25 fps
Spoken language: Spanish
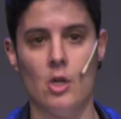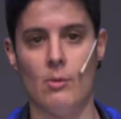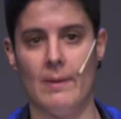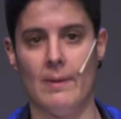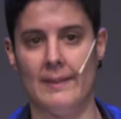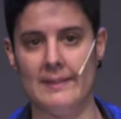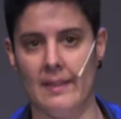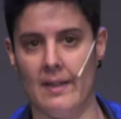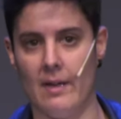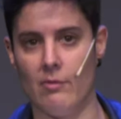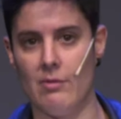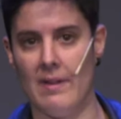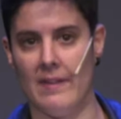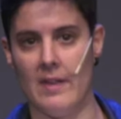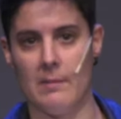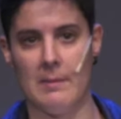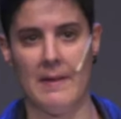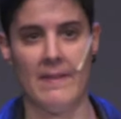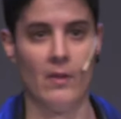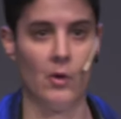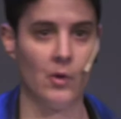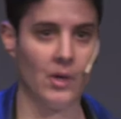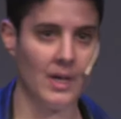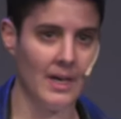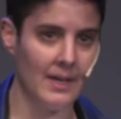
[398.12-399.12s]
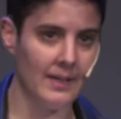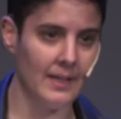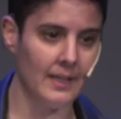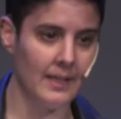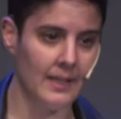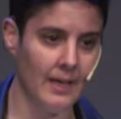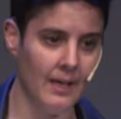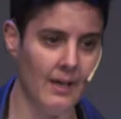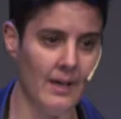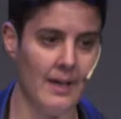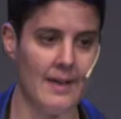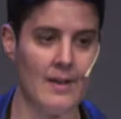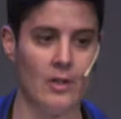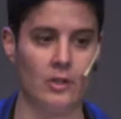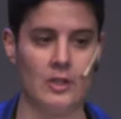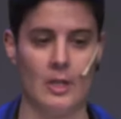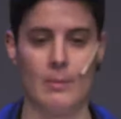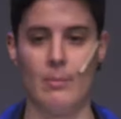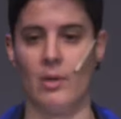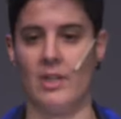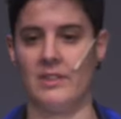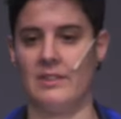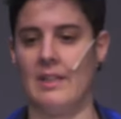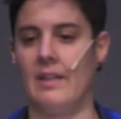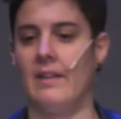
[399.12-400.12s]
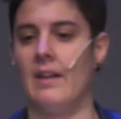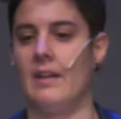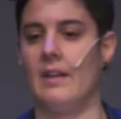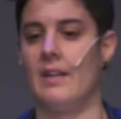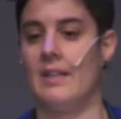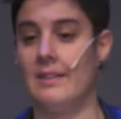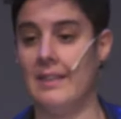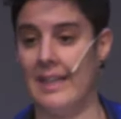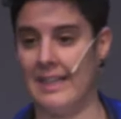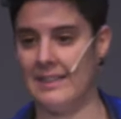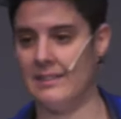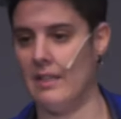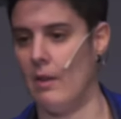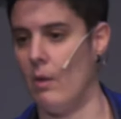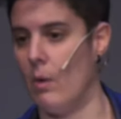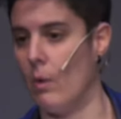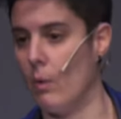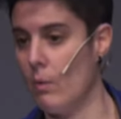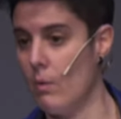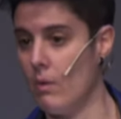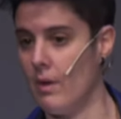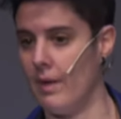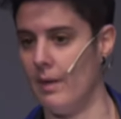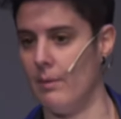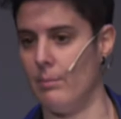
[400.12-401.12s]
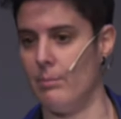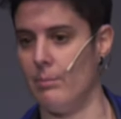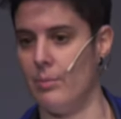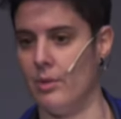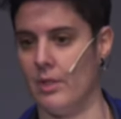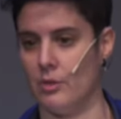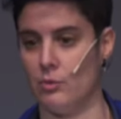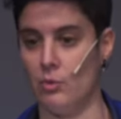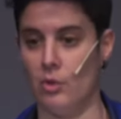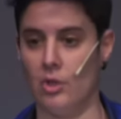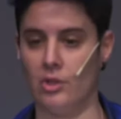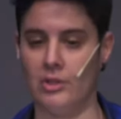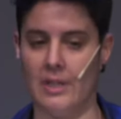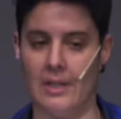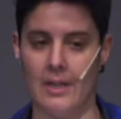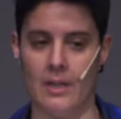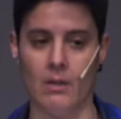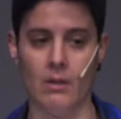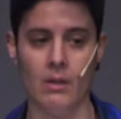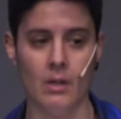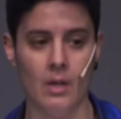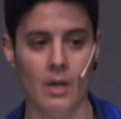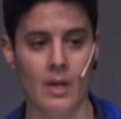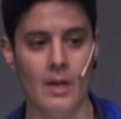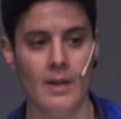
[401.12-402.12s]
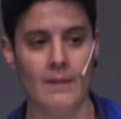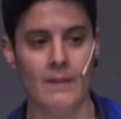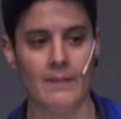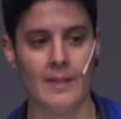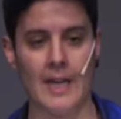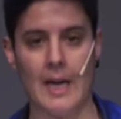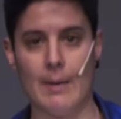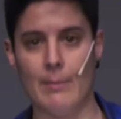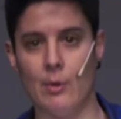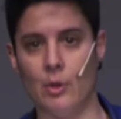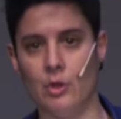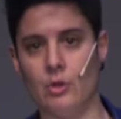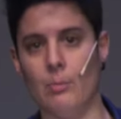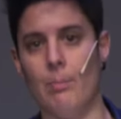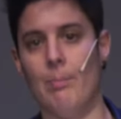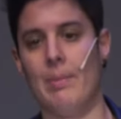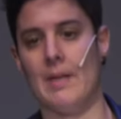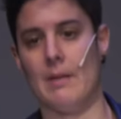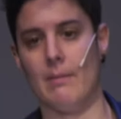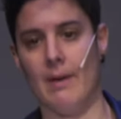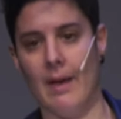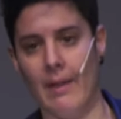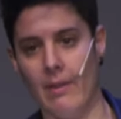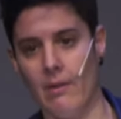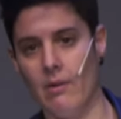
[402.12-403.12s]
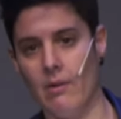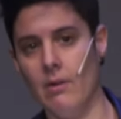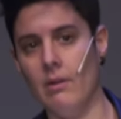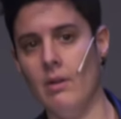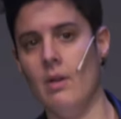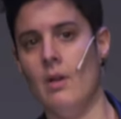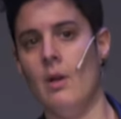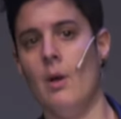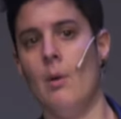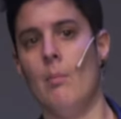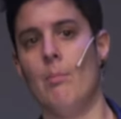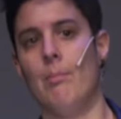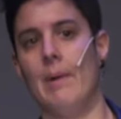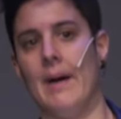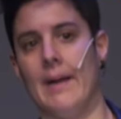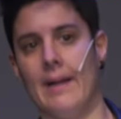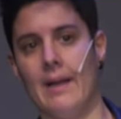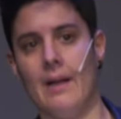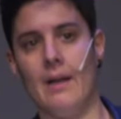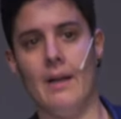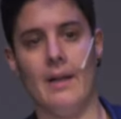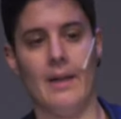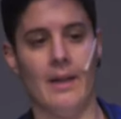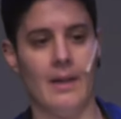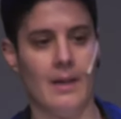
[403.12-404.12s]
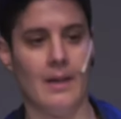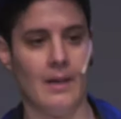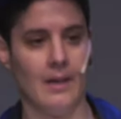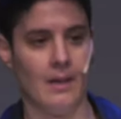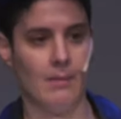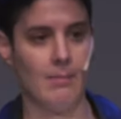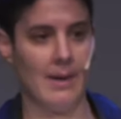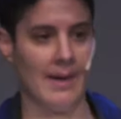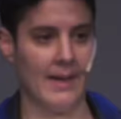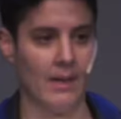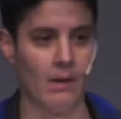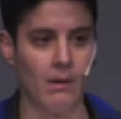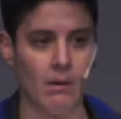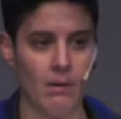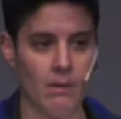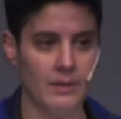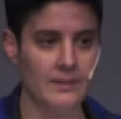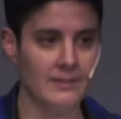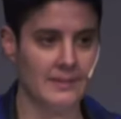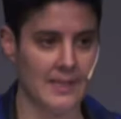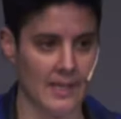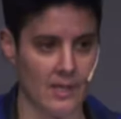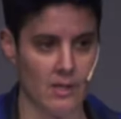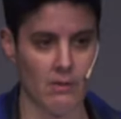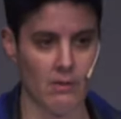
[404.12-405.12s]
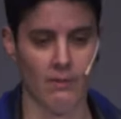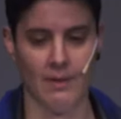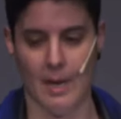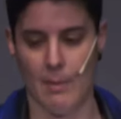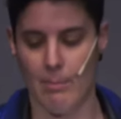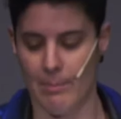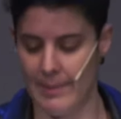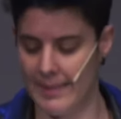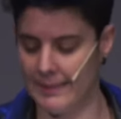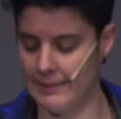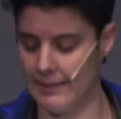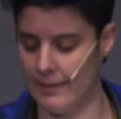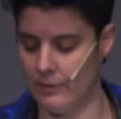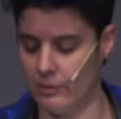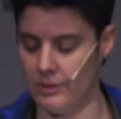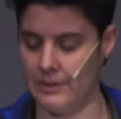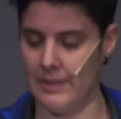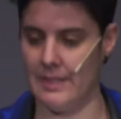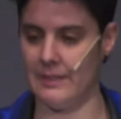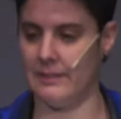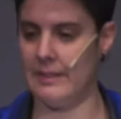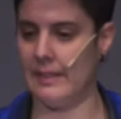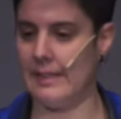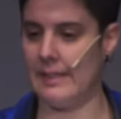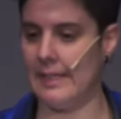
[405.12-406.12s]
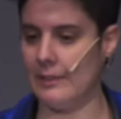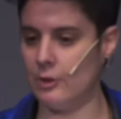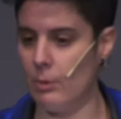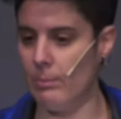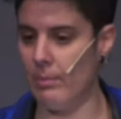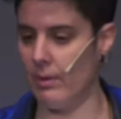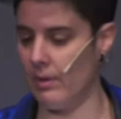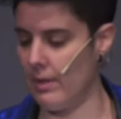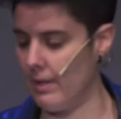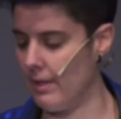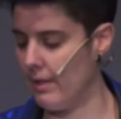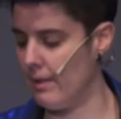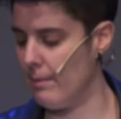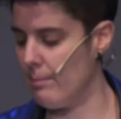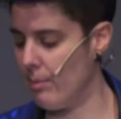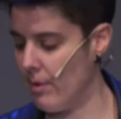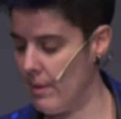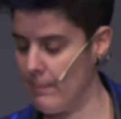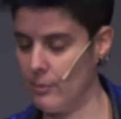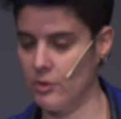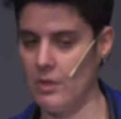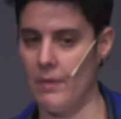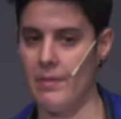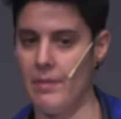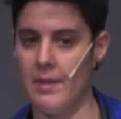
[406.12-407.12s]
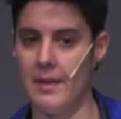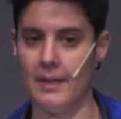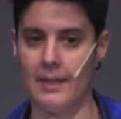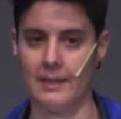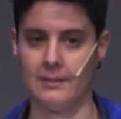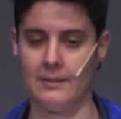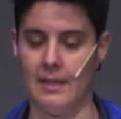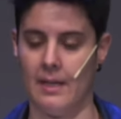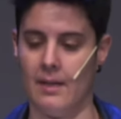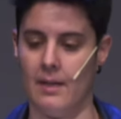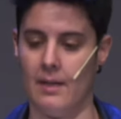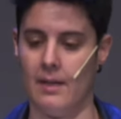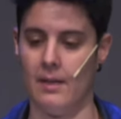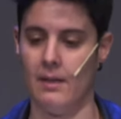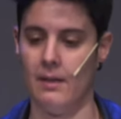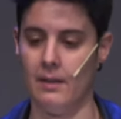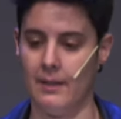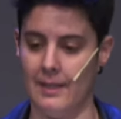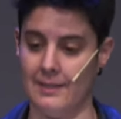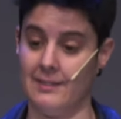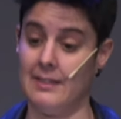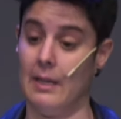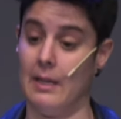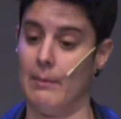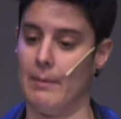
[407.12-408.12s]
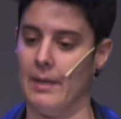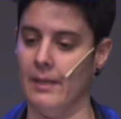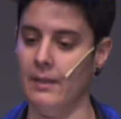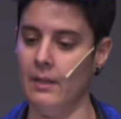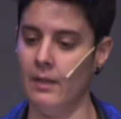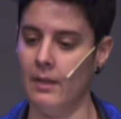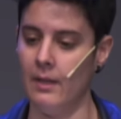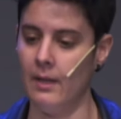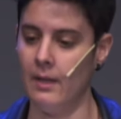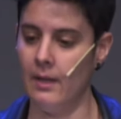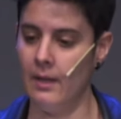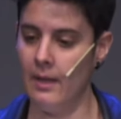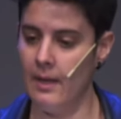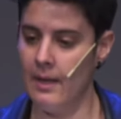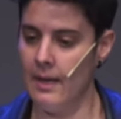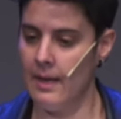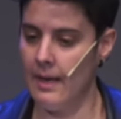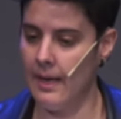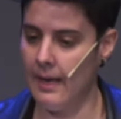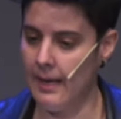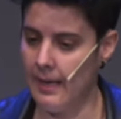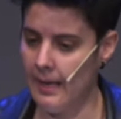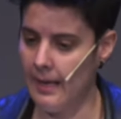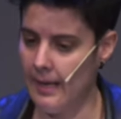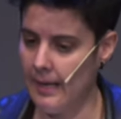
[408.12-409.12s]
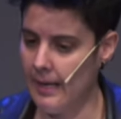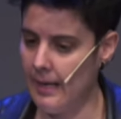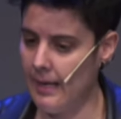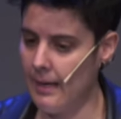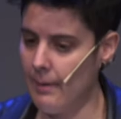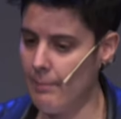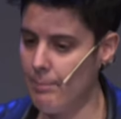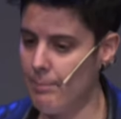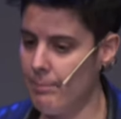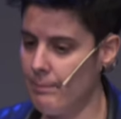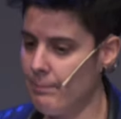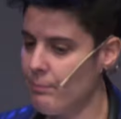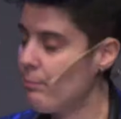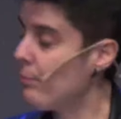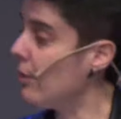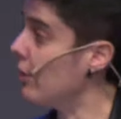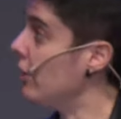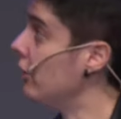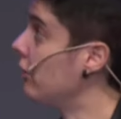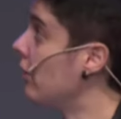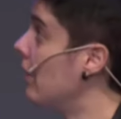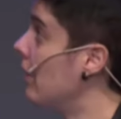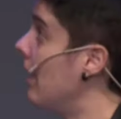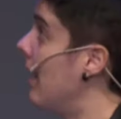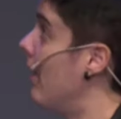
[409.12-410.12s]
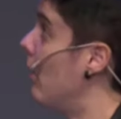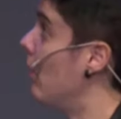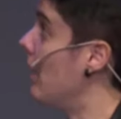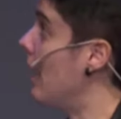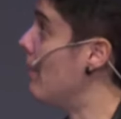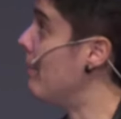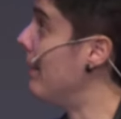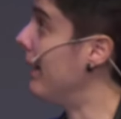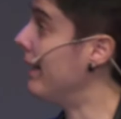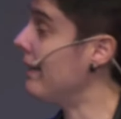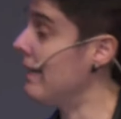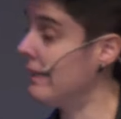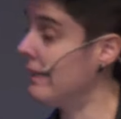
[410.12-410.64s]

va a tener una demanda orgánica y no tiene por qué estar indexado en Google, porque es un contenido, digamos, privado para eh, el manejo interno de la empresa. Entonces, en este caso, eh, podemos decir que que está bien. Eh, por otro lado, las páginas